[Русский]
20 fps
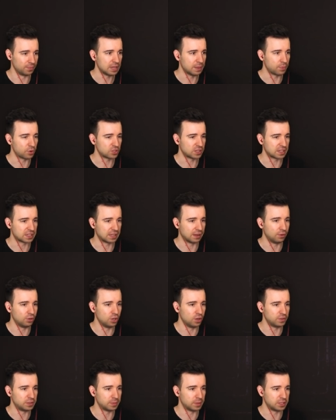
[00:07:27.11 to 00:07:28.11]
Я просто оставлю
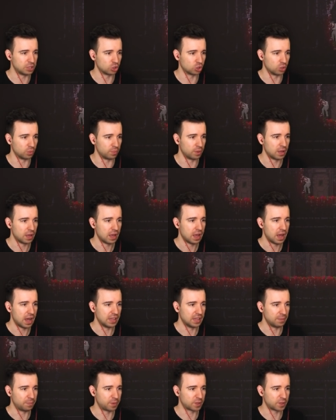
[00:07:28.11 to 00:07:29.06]
ее в темноте, чтобы она